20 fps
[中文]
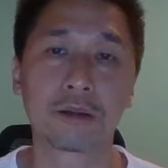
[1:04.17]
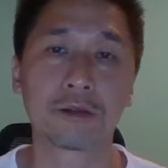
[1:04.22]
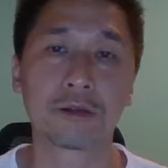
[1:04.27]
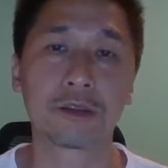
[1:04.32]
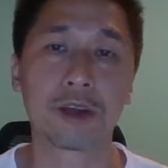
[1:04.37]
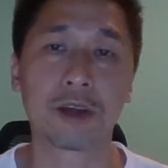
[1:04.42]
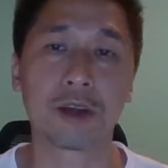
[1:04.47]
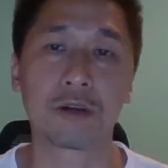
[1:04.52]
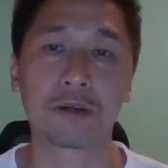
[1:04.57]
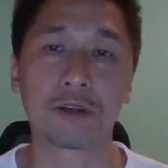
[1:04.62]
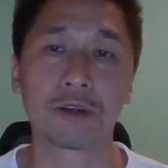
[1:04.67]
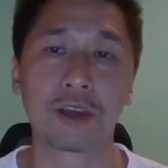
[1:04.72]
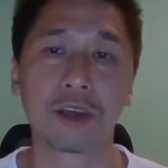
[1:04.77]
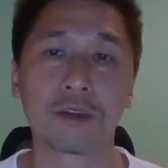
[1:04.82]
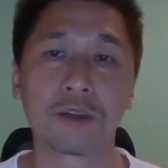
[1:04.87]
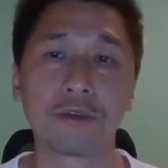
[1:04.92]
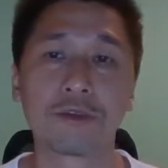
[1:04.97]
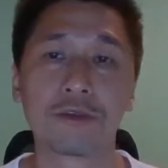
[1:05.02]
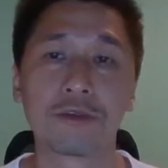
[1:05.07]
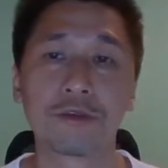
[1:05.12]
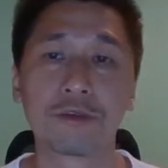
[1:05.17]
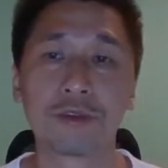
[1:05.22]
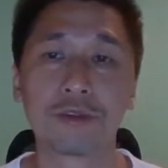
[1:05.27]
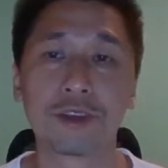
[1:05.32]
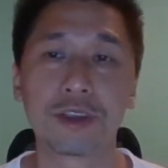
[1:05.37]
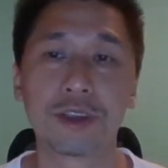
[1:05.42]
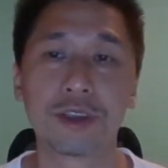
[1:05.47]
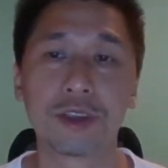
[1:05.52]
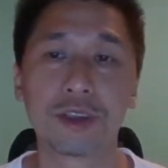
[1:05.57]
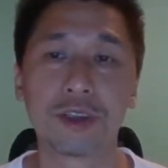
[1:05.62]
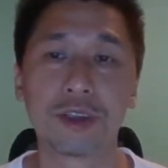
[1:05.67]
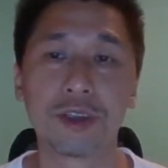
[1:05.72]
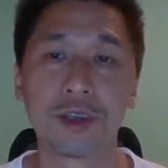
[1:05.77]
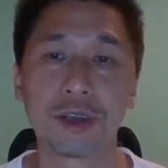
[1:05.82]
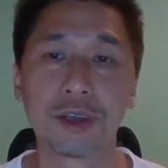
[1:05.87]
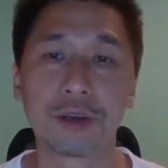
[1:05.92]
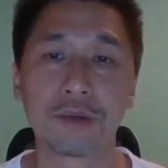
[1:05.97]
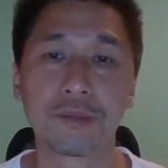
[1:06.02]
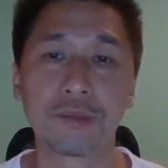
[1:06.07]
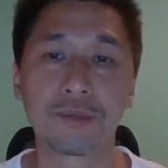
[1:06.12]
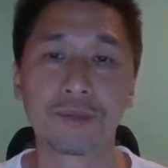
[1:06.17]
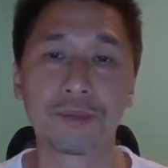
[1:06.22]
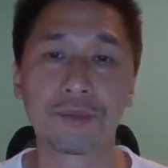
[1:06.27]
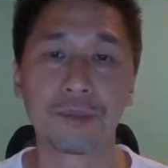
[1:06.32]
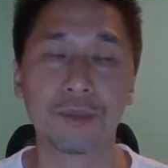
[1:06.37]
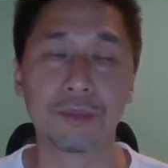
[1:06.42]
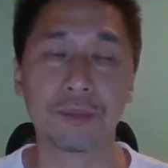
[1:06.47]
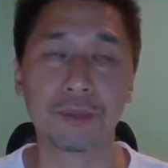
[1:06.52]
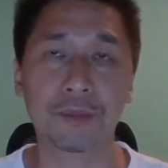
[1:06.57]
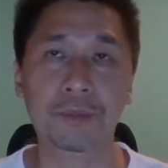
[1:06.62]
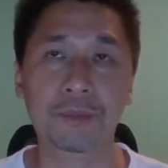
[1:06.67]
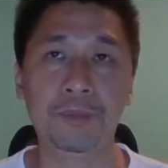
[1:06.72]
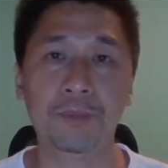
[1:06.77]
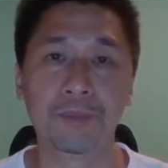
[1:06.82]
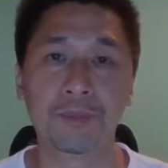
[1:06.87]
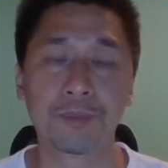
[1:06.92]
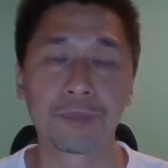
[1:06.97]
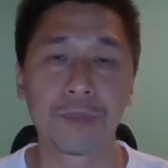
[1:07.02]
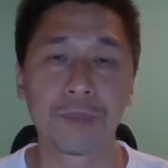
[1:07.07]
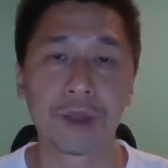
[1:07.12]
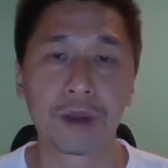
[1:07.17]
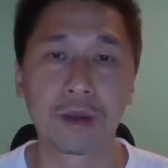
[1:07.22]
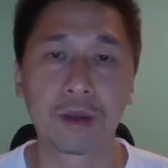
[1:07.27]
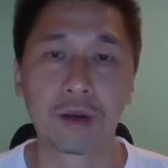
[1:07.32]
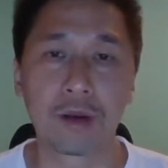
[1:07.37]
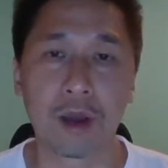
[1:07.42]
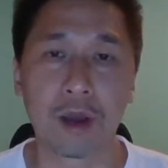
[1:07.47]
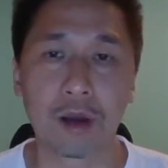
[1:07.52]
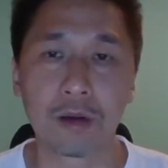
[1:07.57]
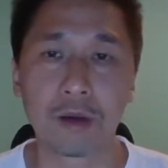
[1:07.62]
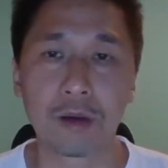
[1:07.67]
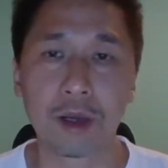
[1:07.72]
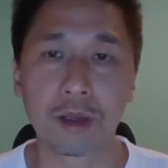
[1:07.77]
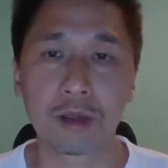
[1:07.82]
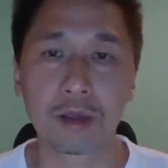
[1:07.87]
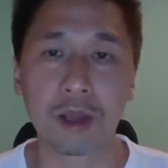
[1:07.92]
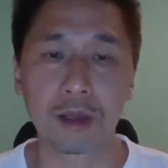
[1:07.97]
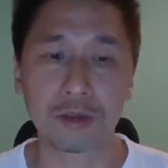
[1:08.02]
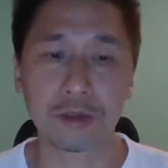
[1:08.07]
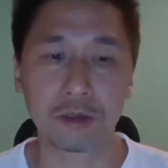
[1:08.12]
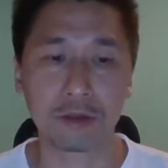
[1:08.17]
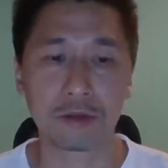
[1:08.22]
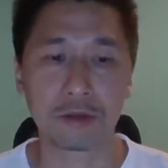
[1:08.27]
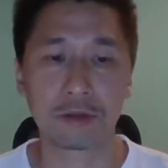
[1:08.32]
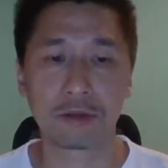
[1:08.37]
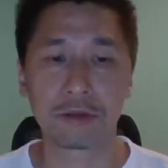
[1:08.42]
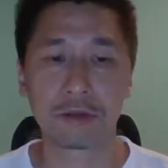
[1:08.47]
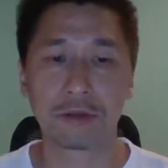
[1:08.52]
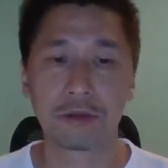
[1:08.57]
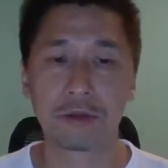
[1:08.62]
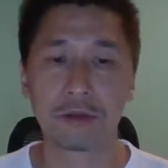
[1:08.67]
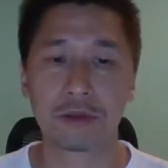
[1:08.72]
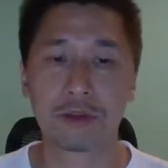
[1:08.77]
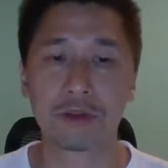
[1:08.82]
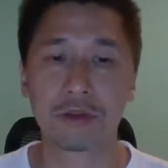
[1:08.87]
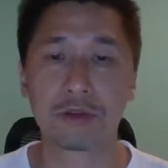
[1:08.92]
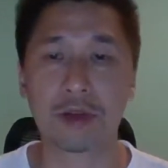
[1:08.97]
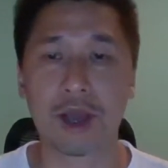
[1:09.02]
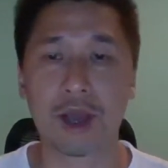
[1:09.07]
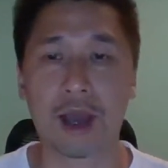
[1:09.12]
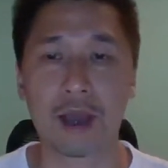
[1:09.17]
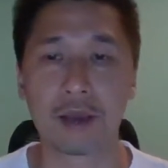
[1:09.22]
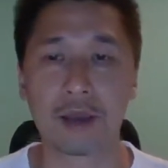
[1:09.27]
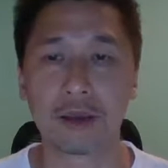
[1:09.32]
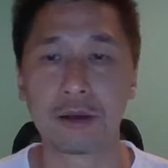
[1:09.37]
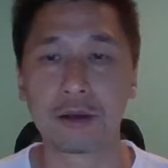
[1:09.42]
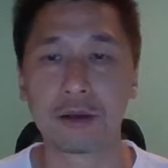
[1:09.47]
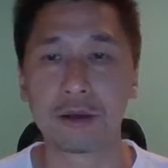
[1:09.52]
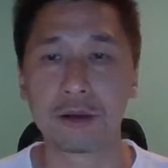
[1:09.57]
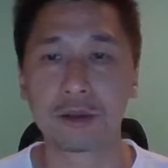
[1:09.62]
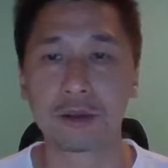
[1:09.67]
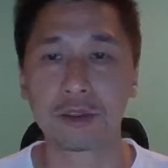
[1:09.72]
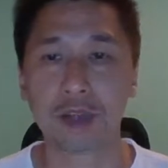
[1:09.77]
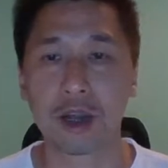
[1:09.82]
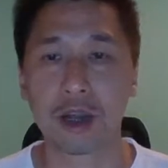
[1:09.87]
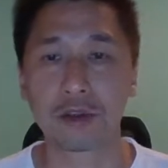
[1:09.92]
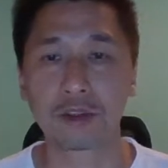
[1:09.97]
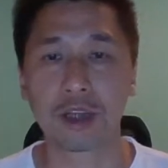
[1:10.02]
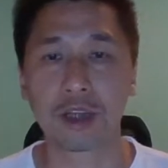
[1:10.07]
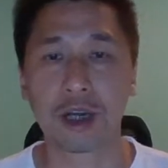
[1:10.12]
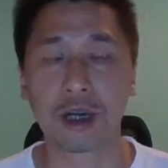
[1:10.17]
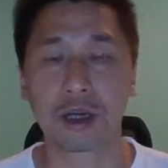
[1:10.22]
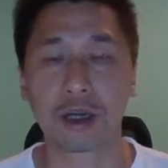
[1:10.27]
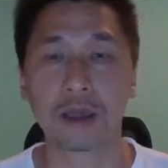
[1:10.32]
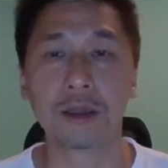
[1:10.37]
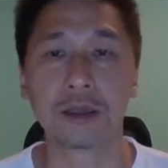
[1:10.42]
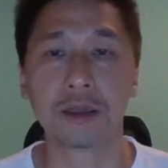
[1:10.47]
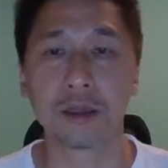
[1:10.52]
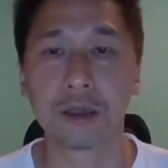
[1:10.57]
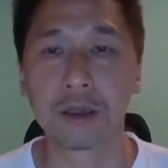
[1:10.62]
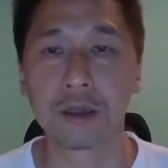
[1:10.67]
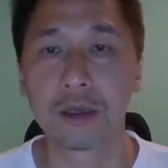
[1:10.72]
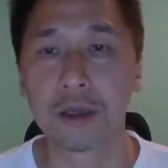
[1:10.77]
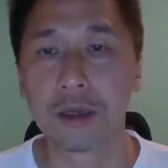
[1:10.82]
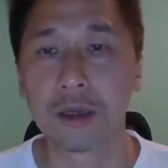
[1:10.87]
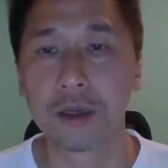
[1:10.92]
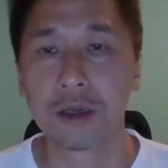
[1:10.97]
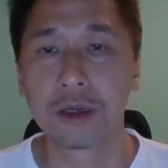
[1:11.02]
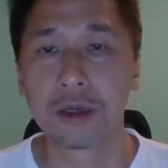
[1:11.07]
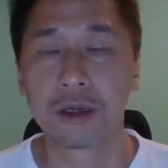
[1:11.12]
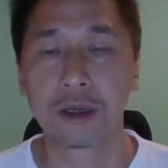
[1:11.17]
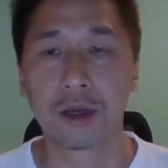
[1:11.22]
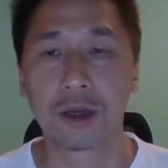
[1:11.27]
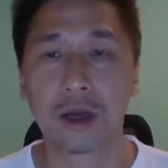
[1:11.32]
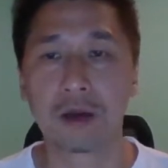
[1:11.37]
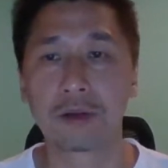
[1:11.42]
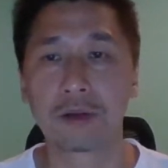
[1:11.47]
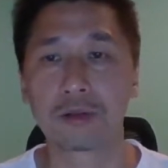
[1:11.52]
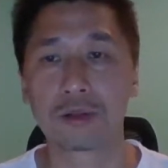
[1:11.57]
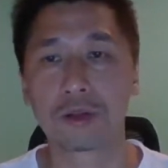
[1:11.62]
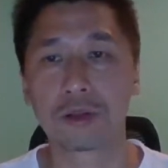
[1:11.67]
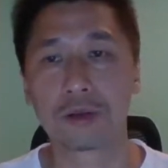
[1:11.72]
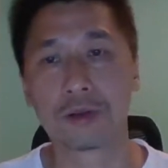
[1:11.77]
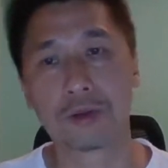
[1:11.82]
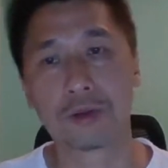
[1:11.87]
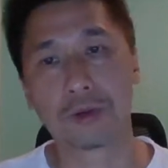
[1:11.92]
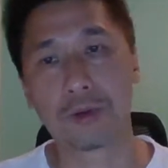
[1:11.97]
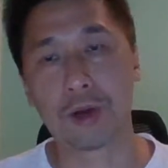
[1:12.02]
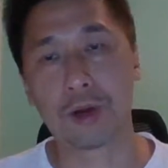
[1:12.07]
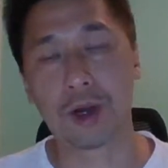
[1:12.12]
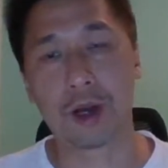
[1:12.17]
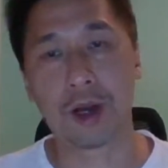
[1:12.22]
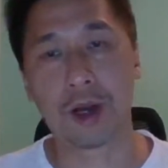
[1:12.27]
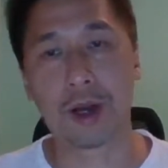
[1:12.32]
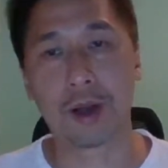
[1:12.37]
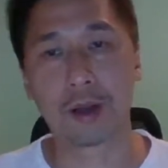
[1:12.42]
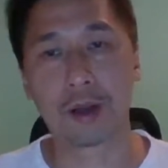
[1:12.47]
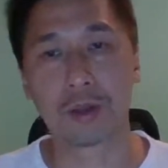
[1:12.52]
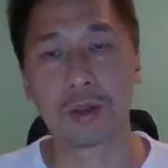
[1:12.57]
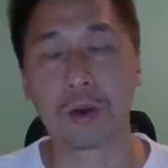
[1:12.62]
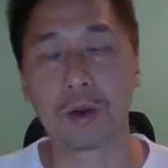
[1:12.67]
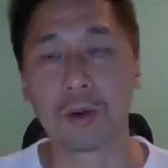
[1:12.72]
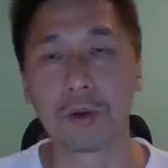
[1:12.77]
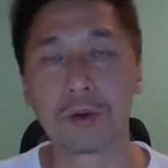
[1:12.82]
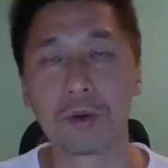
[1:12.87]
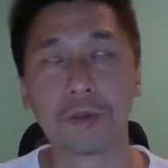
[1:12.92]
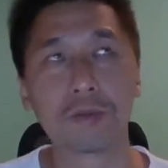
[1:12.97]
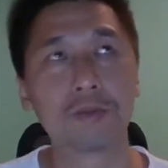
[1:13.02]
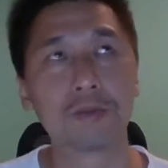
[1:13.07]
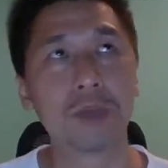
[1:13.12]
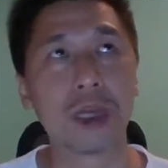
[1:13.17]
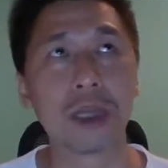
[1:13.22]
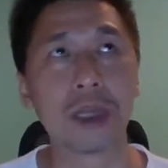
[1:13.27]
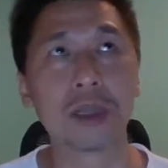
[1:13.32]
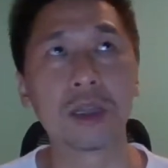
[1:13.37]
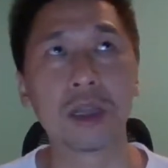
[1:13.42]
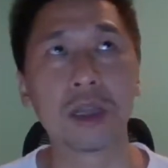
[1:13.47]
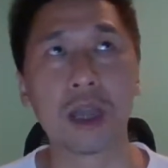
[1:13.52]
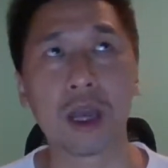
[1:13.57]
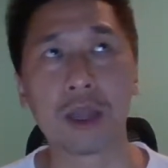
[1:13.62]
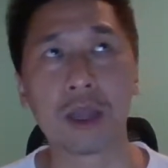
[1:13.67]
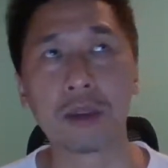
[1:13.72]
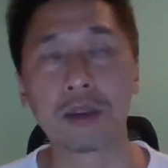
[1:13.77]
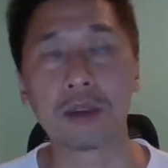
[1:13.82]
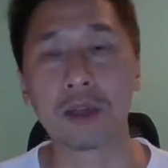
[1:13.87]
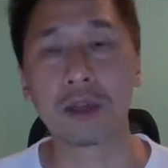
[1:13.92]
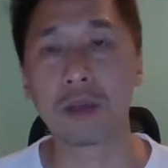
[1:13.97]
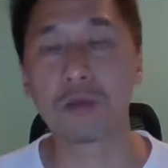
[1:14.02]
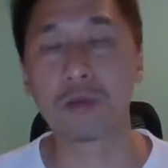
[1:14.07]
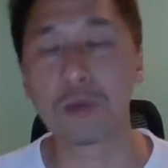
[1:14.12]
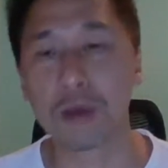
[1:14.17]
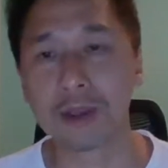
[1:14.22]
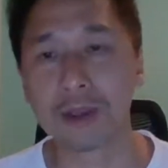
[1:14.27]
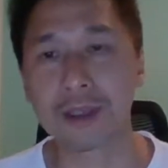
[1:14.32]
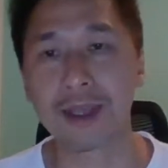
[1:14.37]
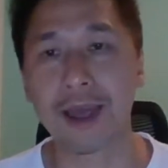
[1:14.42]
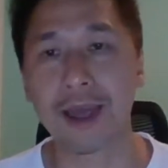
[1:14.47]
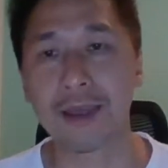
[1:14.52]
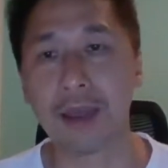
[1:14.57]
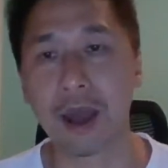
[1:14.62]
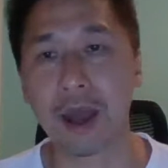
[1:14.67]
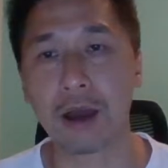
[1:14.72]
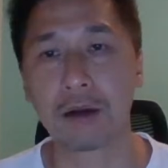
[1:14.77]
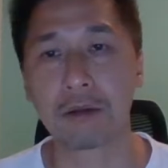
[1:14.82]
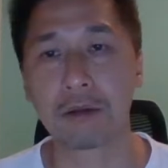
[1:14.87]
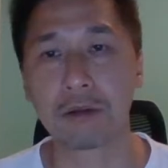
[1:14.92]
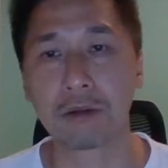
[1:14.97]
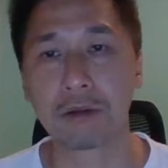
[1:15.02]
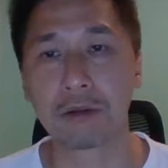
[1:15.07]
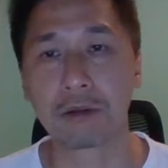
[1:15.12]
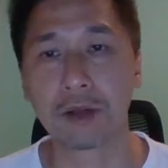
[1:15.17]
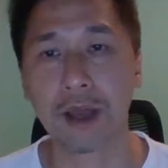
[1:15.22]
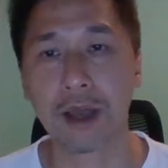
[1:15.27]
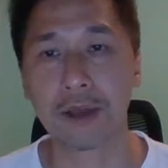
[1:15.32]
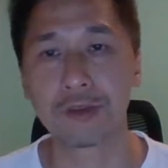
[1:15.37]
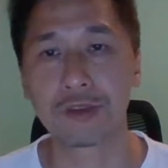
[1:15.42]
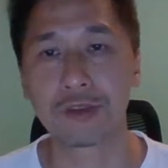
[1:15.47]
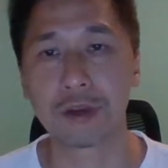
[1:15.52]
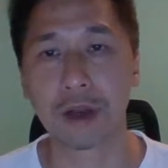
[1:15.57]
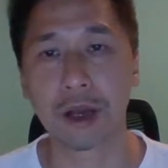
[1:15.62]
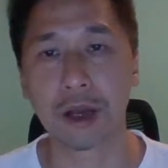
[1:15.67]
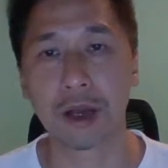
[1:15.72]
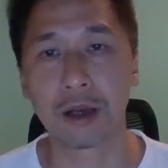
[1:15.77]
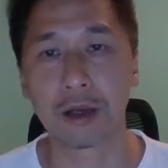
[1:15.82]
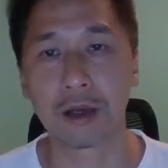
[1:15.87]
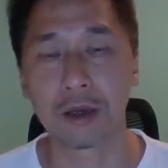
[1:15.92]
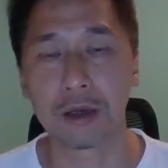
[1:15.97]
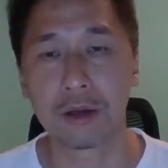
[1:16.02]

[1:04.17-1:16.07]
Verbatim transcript: 叫盈富基金，然后呢，他就修改章程，然后就呃，从明年六月三号开始了。